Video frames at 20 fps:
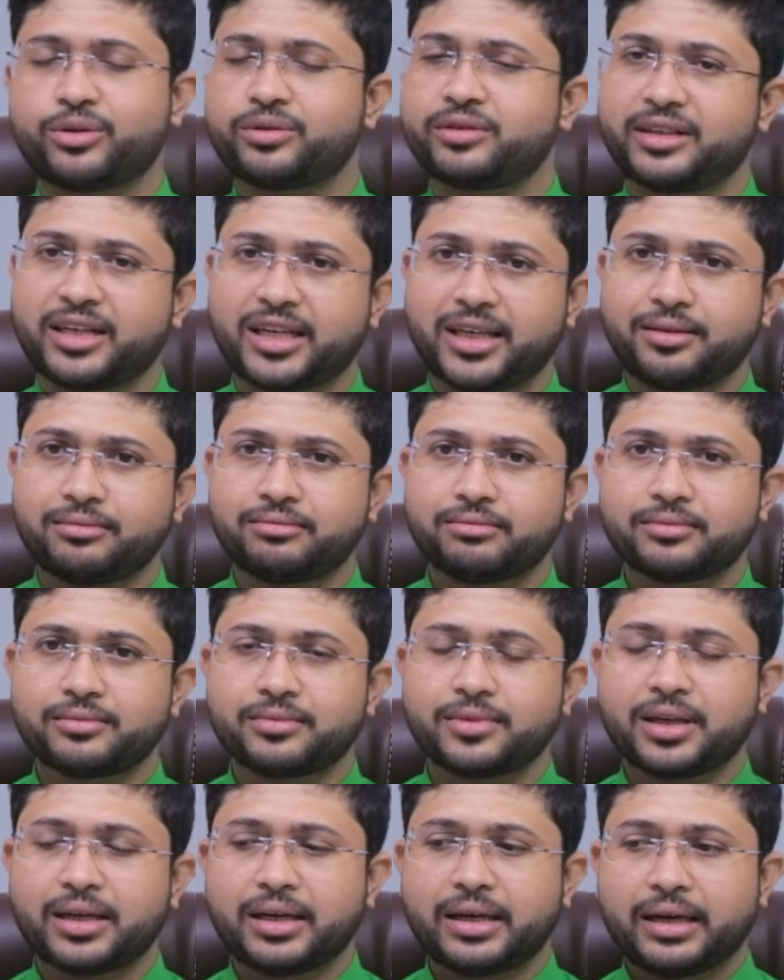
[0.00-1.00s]
এখন নেই
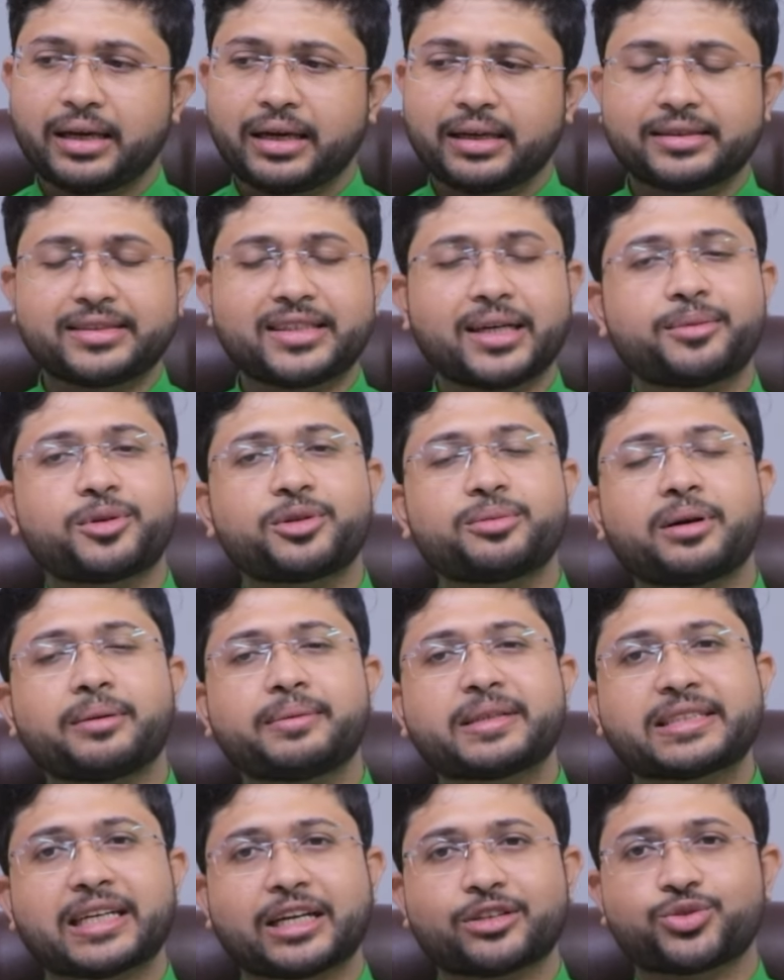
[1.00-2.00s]

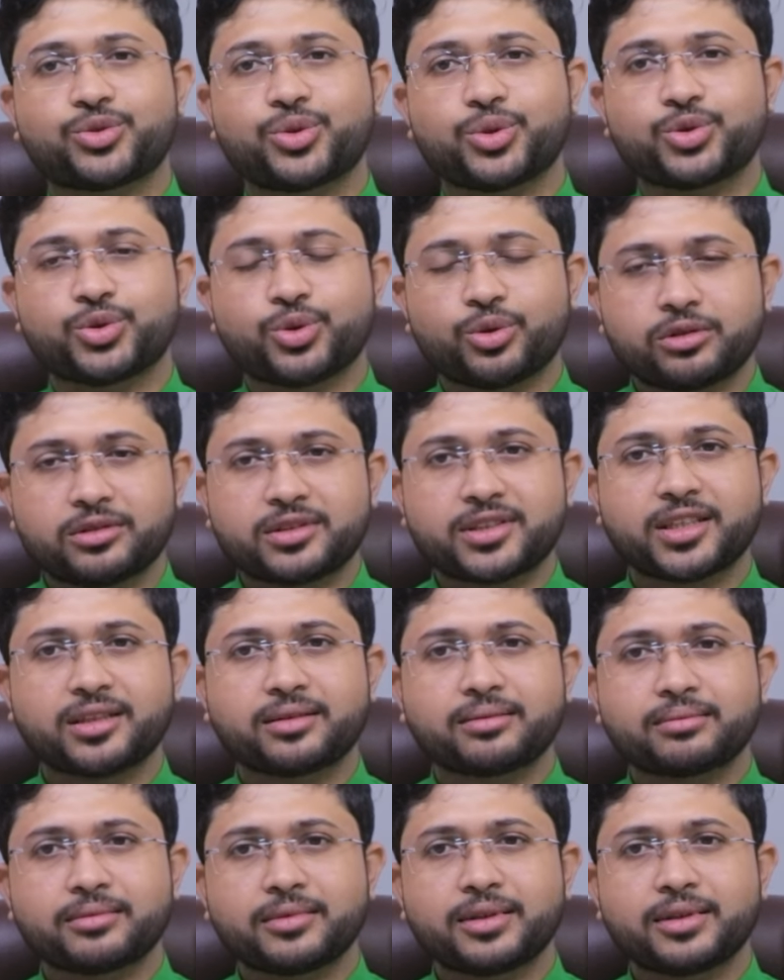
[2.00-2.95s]
যেমনভাবে স্বাস্থ্য চলছে